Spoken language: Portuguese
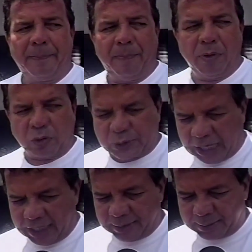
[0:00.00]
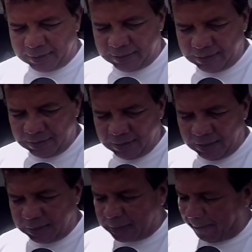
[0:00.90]
meu site,
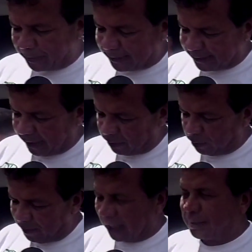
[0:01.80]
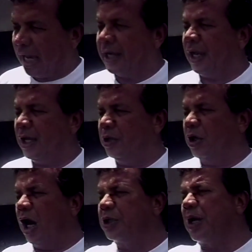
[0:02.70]
ele está precisando de matéria. Eu
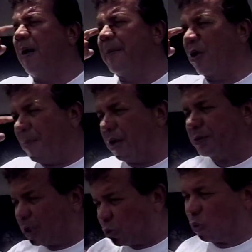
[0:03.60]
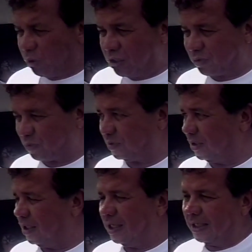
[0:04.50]
digo, ó, tem um amigo meu que tem tudo isso.
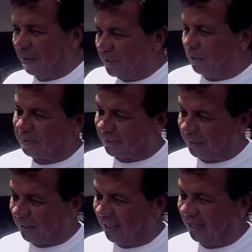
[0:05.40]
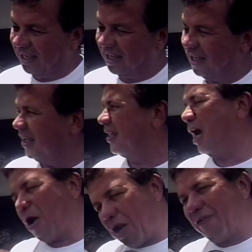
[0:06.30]
Ele já me deu um CD
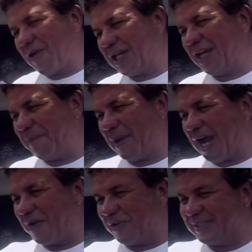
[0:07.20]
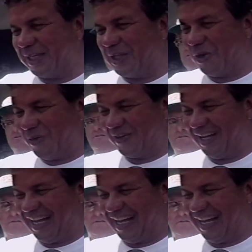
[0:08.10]
e agora eu vou querer pegar com você de novo.